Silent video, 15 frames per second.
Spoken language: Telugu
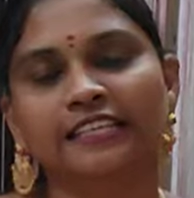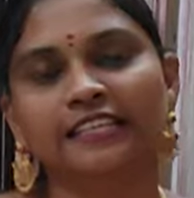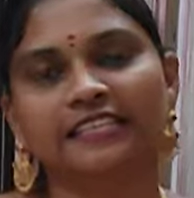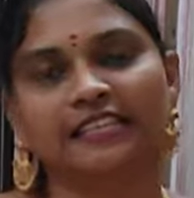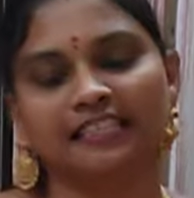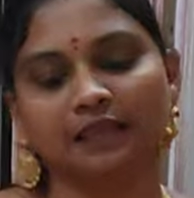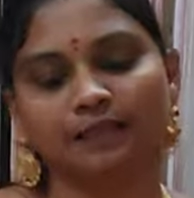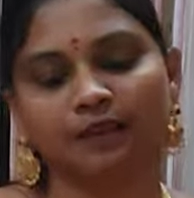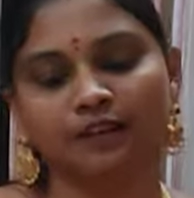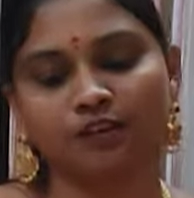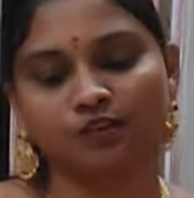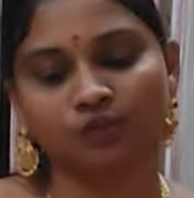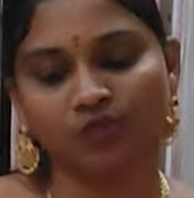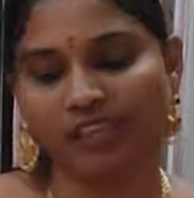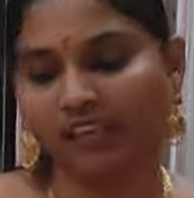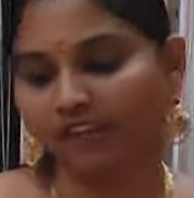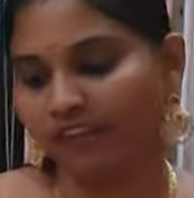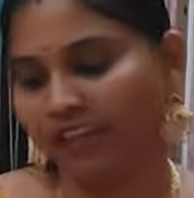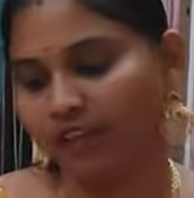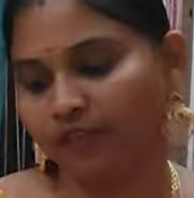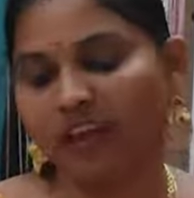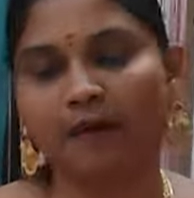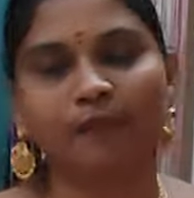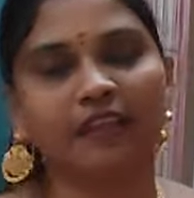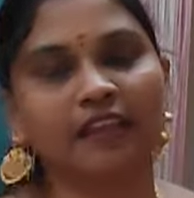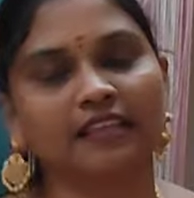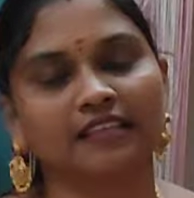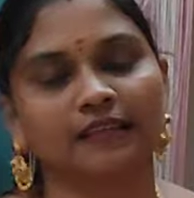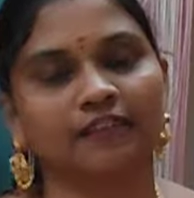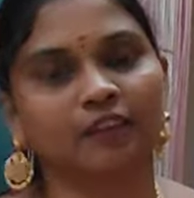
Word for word: డిజైన్స్ అయితే మనకు ఈ వి ఫ్యాబ్రిక్